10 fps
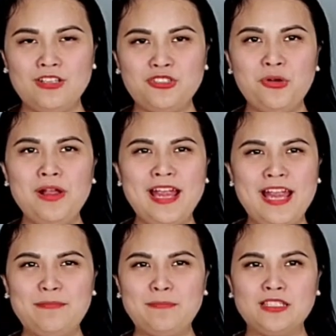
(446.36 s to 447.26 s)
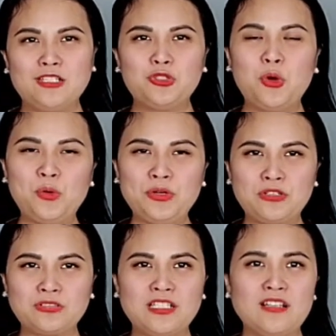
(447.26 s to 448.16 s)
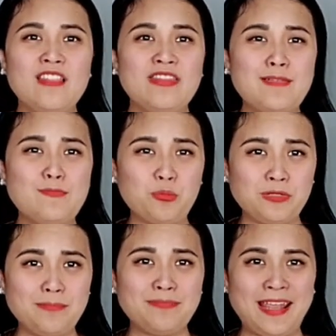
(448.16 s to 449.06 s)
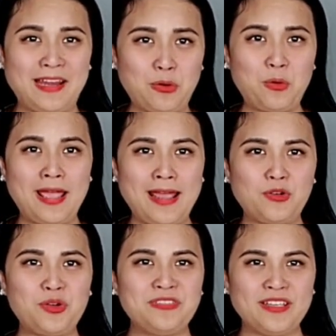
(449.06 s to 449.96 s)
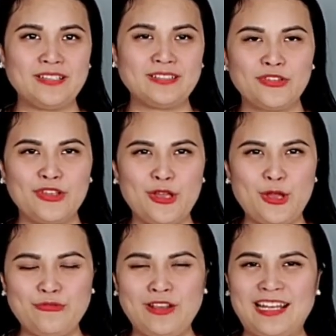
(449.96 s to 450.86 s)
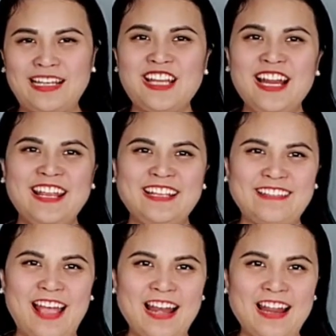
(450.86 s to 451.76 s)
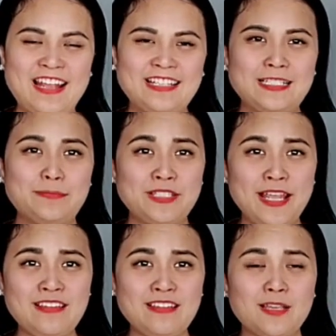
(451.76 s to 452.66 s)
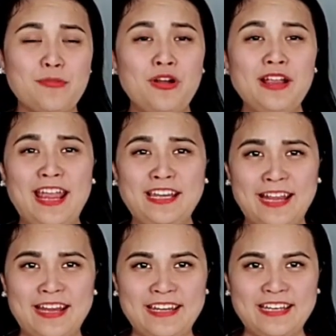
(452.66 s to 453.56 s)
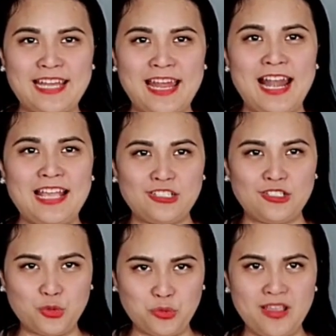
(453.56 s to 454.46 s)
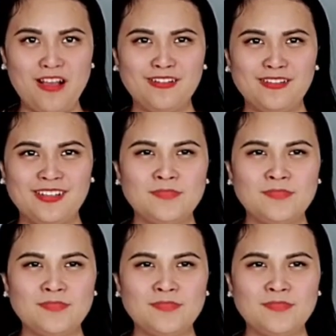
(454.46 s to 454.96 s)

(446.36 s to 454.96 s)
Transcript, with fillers: Và số hàng mà tịch thu được thì lên tới 100.000 đô la đó quý vị. Và cảnh sát hiện tại là đang xem xét những cái món hàng này để trả lại cho chủ nhân.